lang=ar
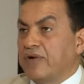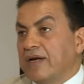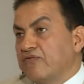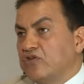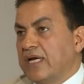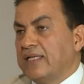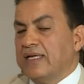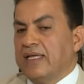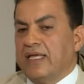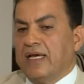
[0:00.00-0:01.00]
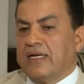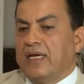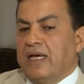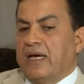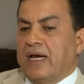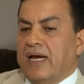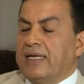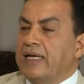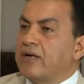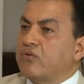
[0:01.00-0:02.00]
وأنا فوجئت أنا ذاك قال
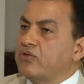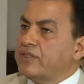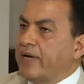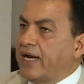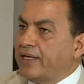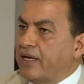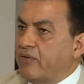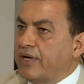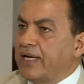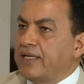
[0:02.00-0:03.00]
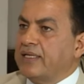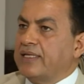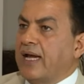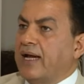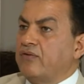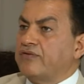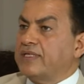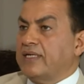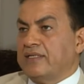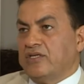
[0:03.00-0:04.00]
لي الروس معنا وأنا عندي تحالف
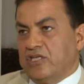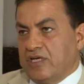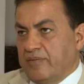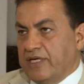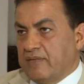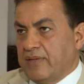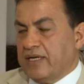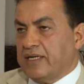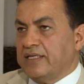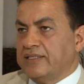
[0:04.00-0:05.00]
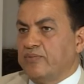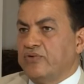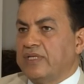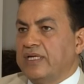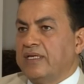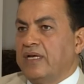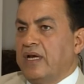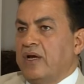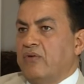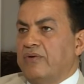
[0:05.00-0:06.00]
استراتيجي كبير مع الرئيس بوتين
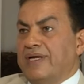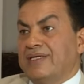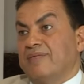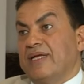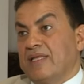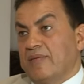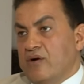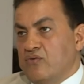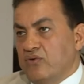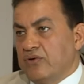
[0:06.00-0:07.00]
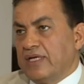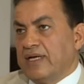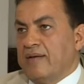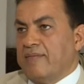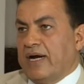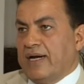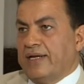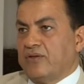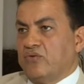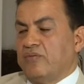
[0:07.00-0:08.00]
والناس ما انتبهوا له كثير لما
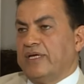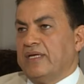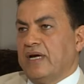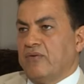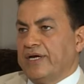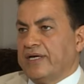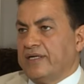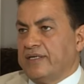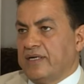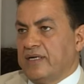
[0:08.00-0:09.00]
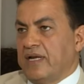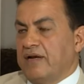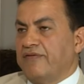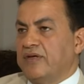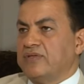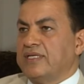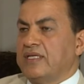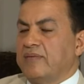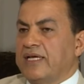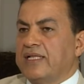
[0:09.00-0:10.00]
عقدته بأواخر
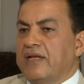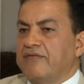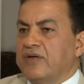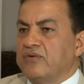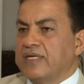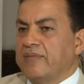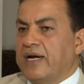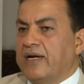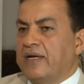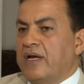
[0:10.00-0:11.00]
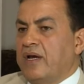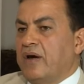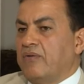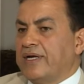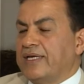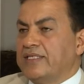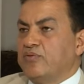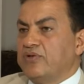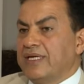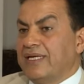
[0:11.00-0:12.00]
2006 بداية 2007 والرئيس
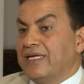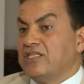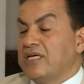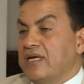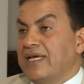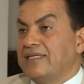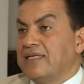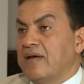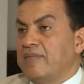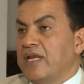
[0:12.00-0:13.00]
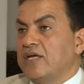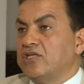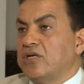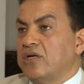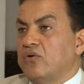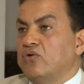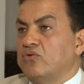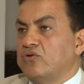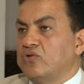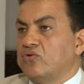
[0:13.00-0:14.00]
بوتين ليس ليس من اجل
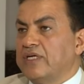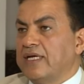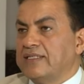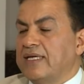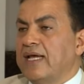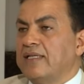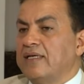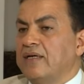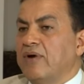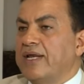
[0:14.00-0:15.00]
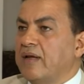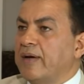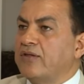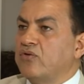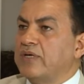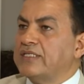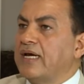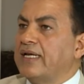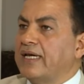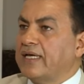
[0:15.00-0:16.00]
عيون سوريا سياتي وانما عنده
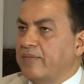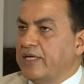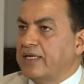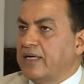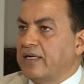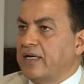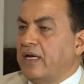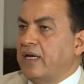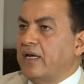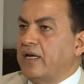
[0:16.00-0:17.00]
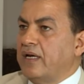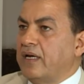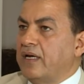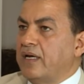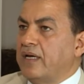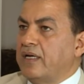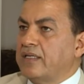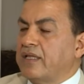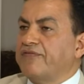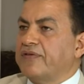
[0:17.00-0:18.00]
مصالح كبيره آه، آه،
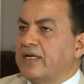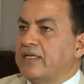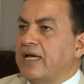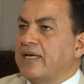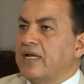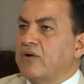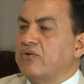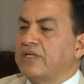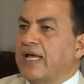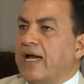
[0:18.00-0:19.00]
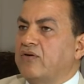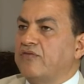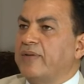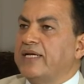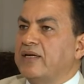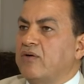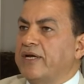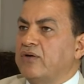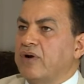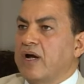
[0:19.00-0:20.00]
تفترض ان يكون التحالف بيننا
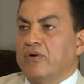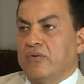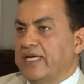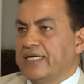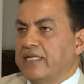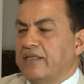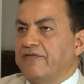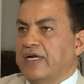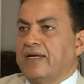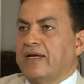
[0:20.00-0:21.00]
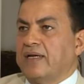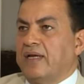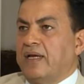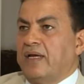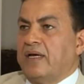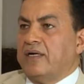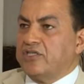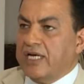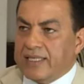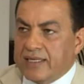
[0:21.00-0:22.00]
وبينه قوي ولن يتفكك نعم.
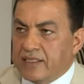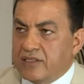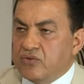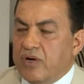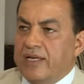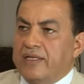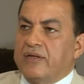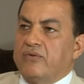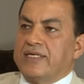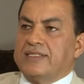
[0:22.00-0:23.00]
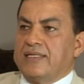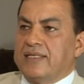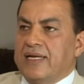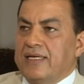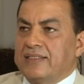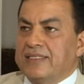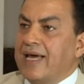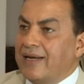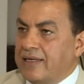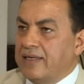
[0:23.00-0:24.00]
رجعت عدت السؤال قلت له يا سياده الرئيس
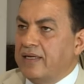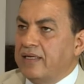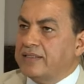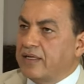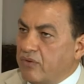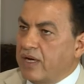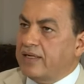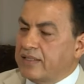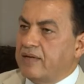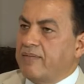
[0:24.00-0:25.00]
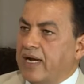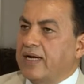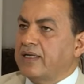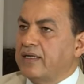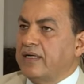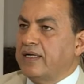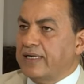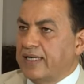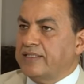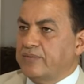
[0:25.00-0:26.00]
هل سيقاتل معك
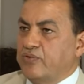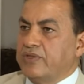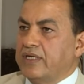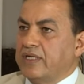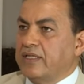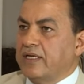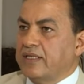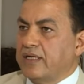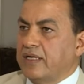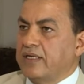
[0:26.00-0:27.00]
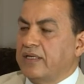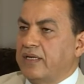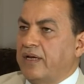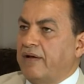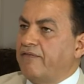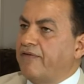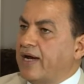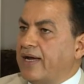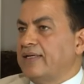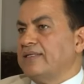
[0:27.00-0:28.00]
الرئيس بوتين اذا اضطريت يعني
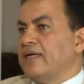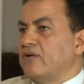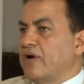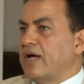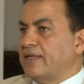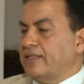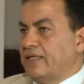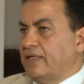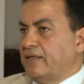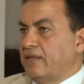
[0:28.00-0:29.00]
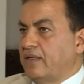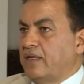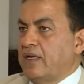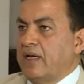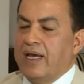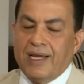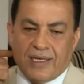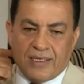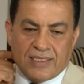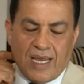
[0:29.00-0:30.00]
فقال لي سيقاتل
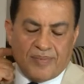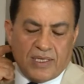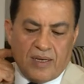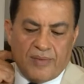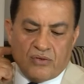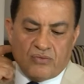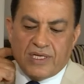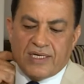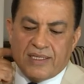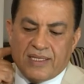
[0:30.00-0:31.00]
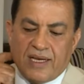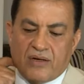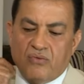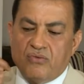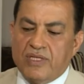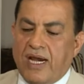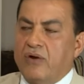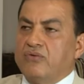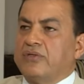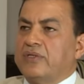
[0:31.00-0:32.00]
أنا ذهبت إلى بيروت أنذاك
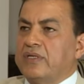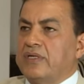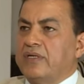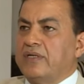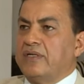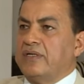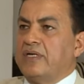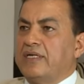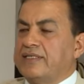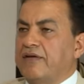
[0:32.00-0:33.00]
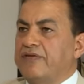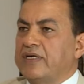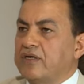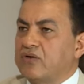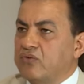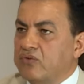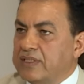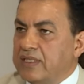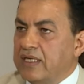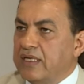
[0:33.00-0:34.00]
ودعوت آه، السفير
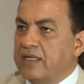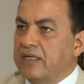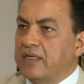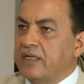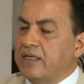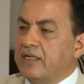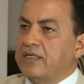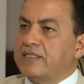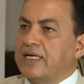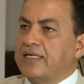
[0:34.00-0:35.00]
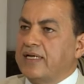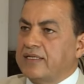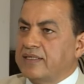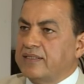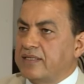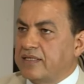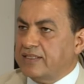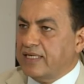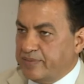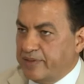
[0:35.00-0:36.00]
الروسي آه، السيد ألكسندر
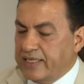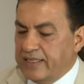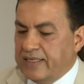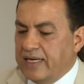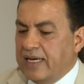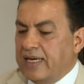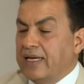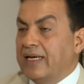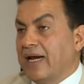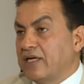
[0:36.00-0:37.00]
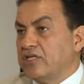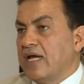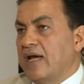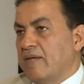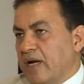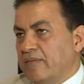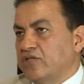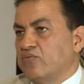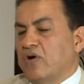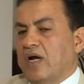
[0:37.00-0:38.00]
زاسبيكن نعم. إلى عشاء مع
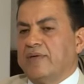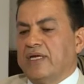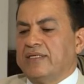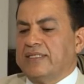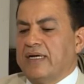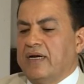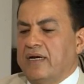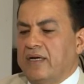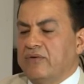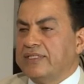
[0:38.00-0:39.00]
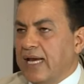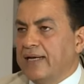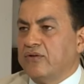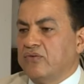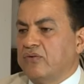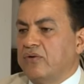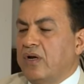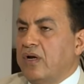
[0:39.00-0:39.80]
مجموعة من الأصدقاء وسألته